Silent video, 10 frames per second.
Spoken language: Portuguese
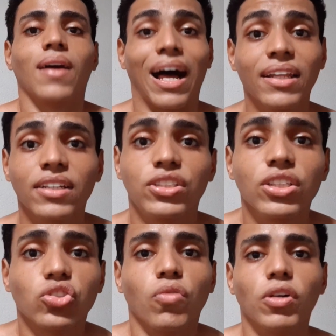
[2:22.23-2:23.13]
Além
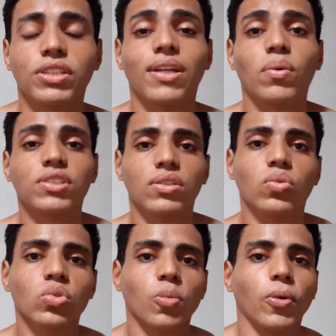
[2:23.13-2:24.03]
disso, eu vou te dar uma
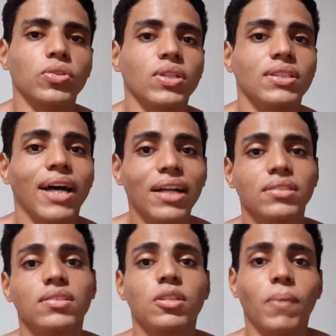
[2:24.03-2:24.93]
segunda
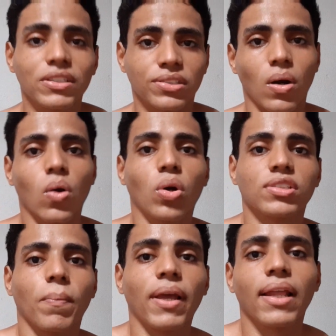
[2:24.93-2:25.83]
oportunidade de baixar uma
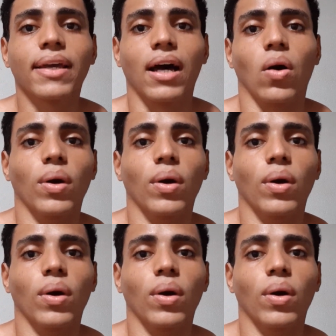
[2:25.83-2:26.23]
coisa bem legal.